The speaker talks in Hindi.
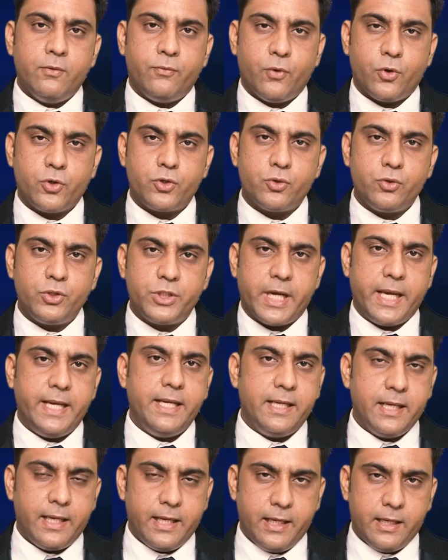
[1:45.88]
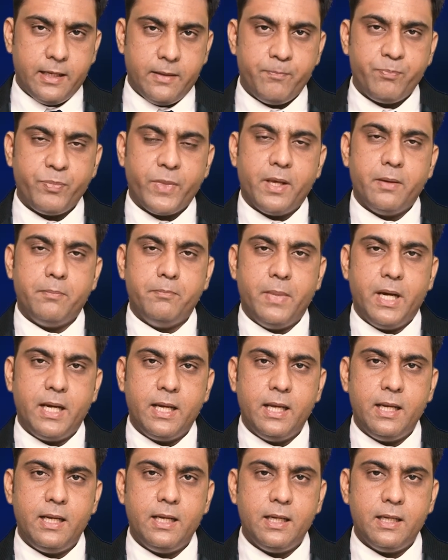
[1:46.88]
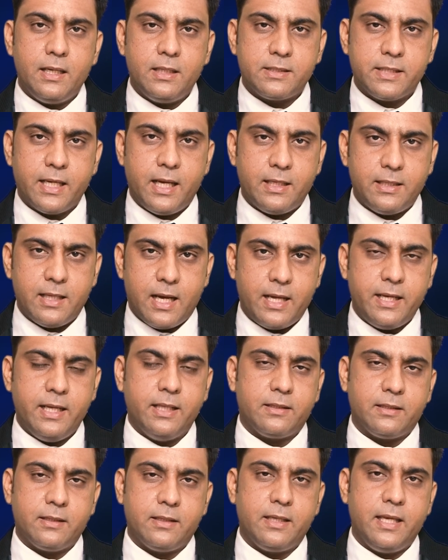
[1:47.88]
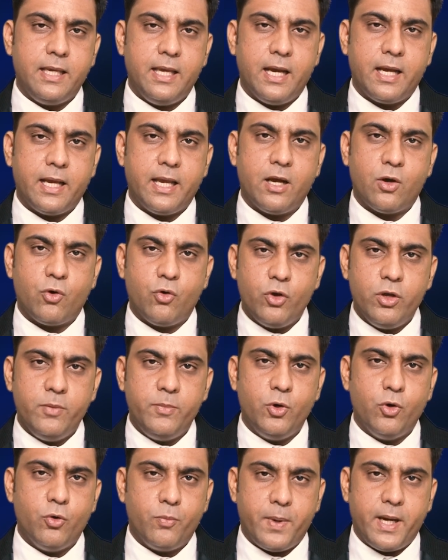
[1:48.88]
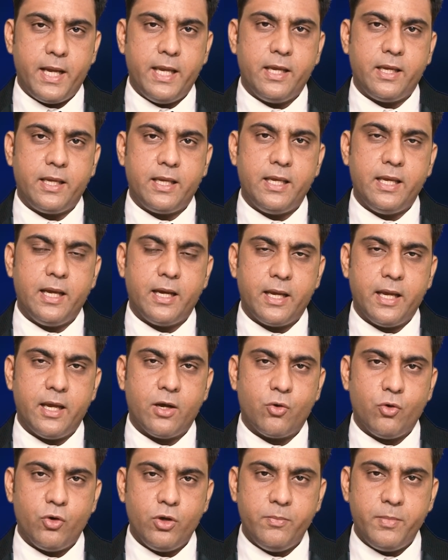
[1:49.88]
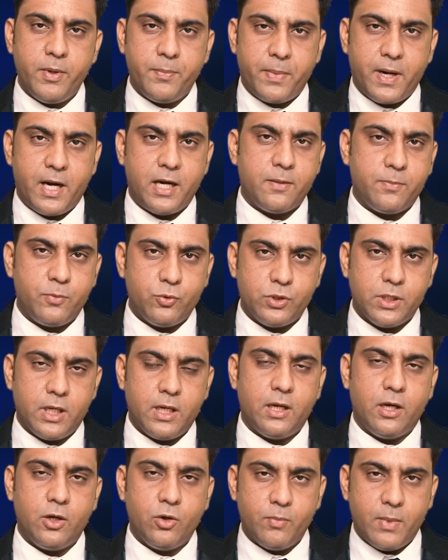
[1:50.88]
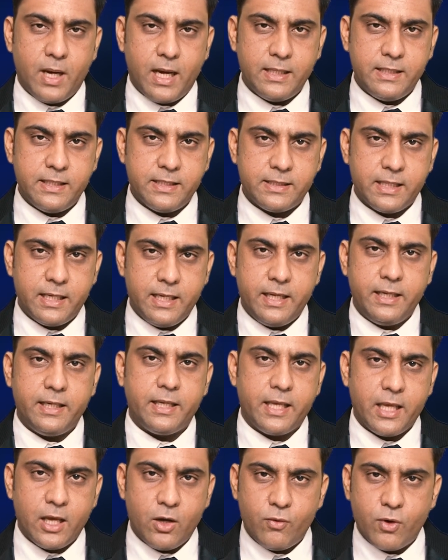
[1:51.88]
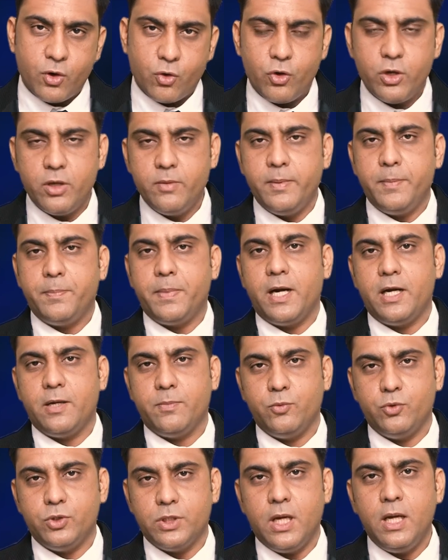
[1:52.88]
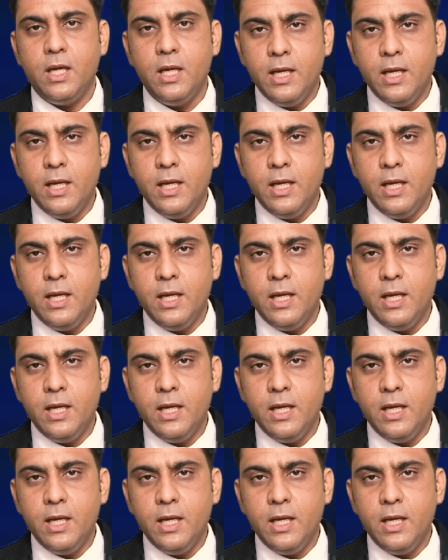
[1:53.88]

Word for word: फॉर्चून शाइन करेगा मंगल से आधारित किया गया कोई भी उपाय किया गया कोई भी पाठ पूजा हनुमान जी से लिंक्ड किया हुआ कोई भी पाठ पूजा